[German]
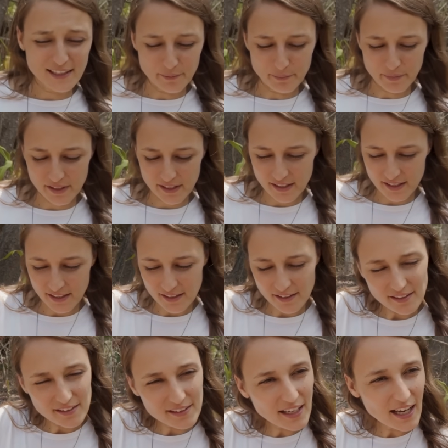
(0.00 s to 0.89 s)
ja. damit sie nicht
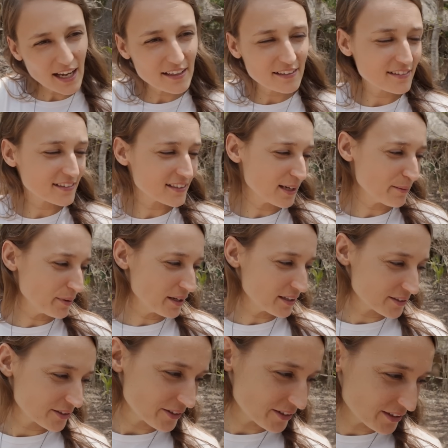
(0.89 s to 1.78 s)
in die Hand
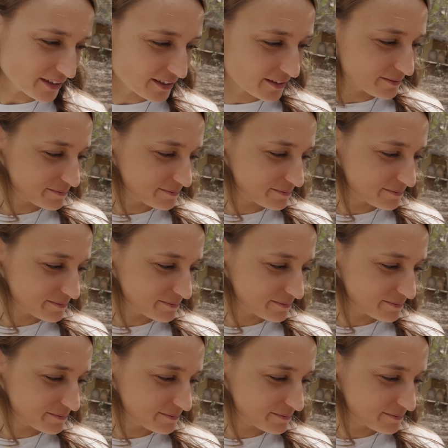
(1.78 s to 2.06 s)
knabbern können.